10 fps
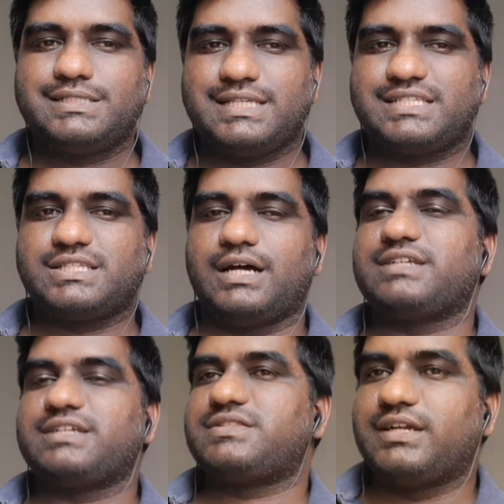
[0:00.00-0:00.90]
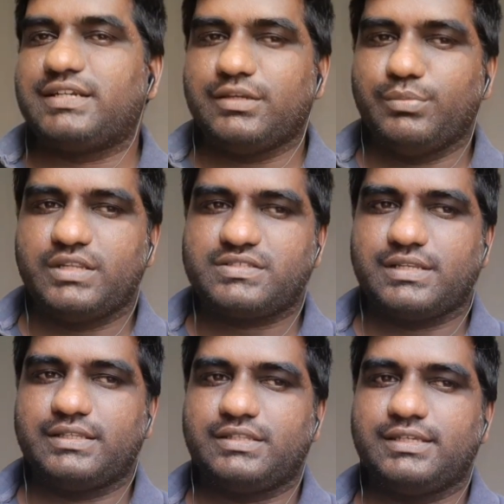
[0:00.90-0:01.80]
सिक्स आवर्स थर्टी मिनट्स
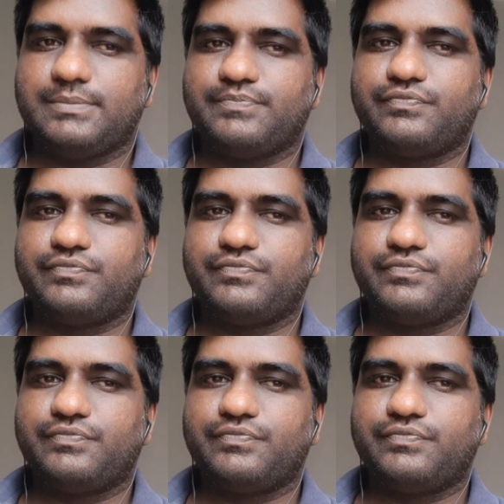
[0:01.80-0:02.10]
लेती है